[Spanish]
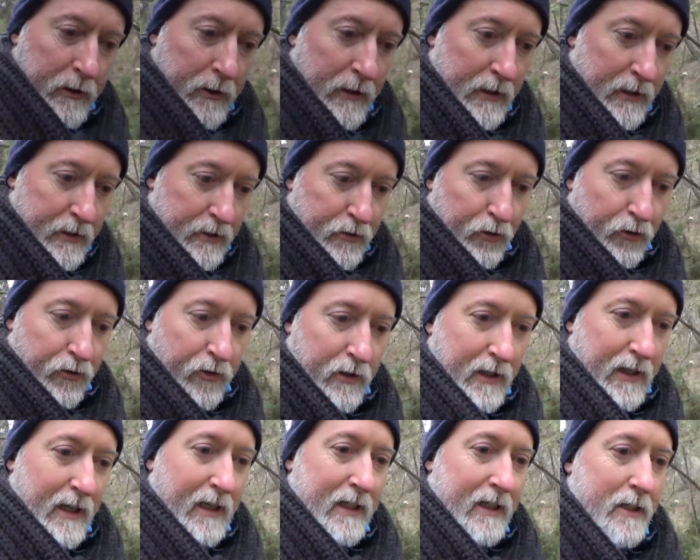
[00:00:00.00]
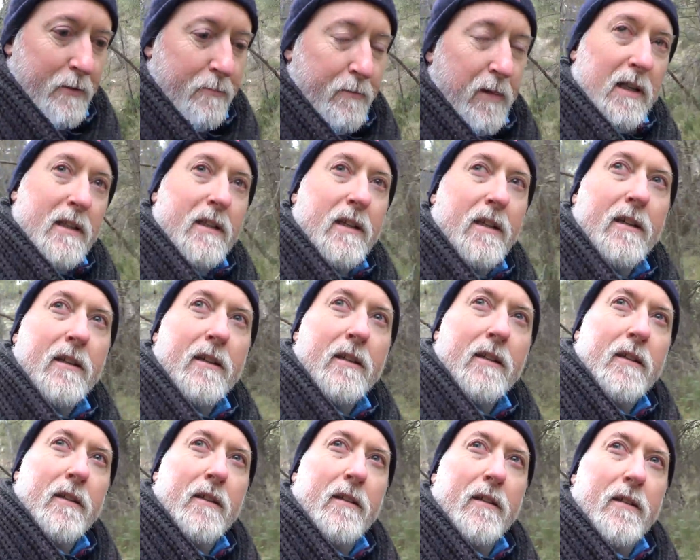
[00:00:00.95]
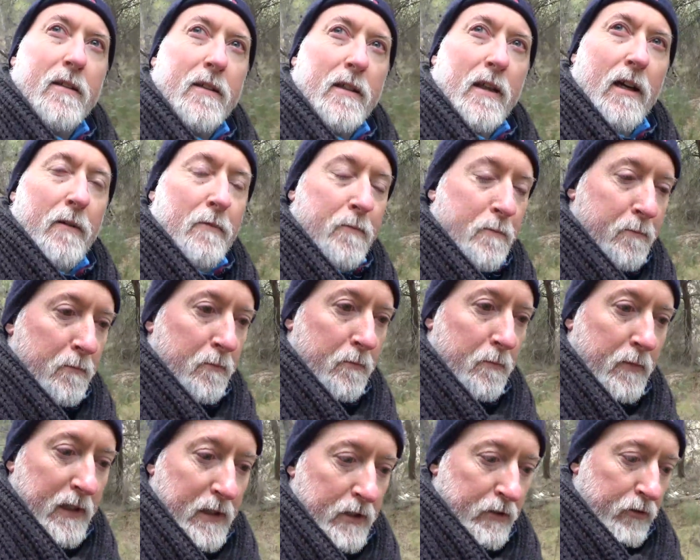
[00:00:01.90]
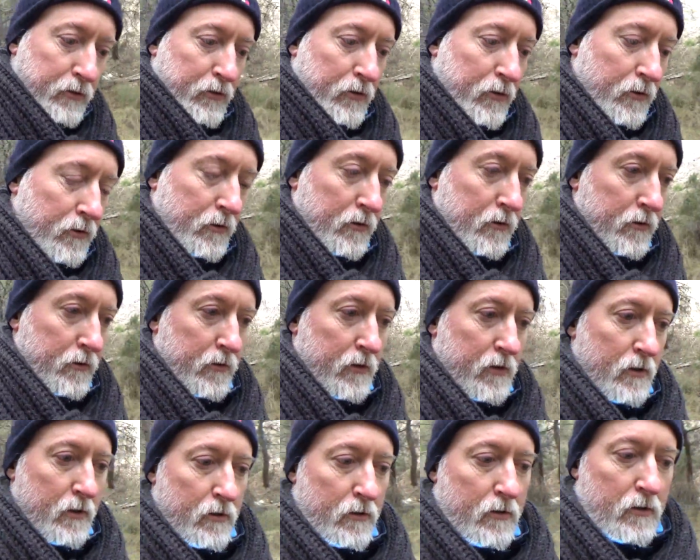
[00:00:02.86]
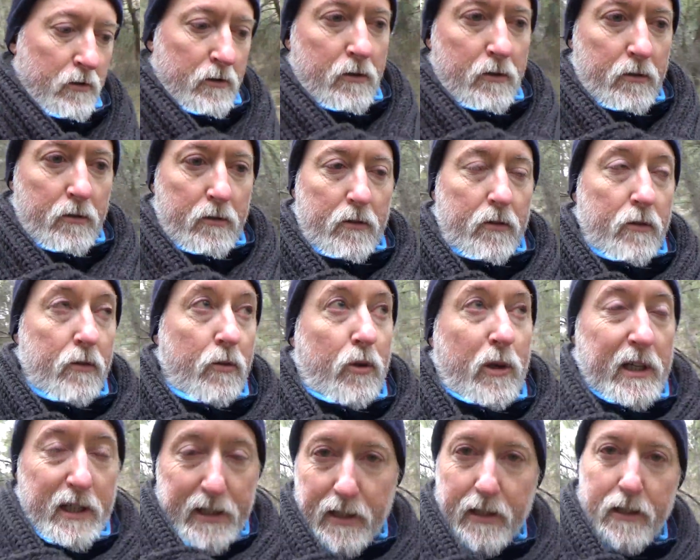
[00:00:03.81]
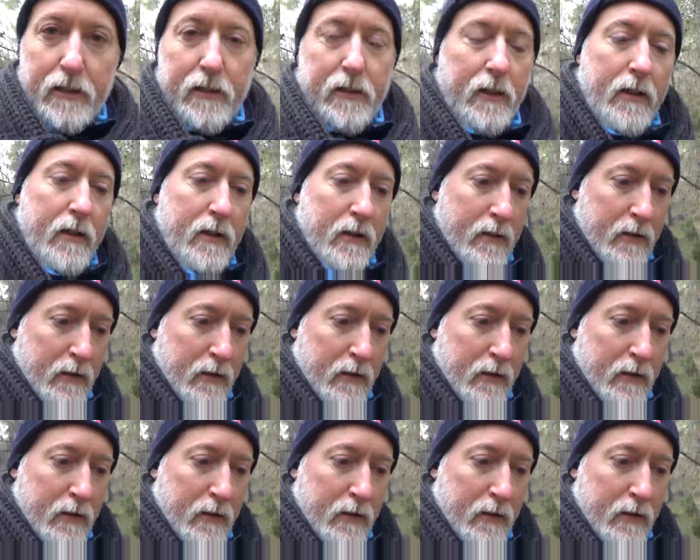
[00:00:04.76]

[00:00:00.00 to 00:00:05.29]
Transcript: es donde en España se han visto o existen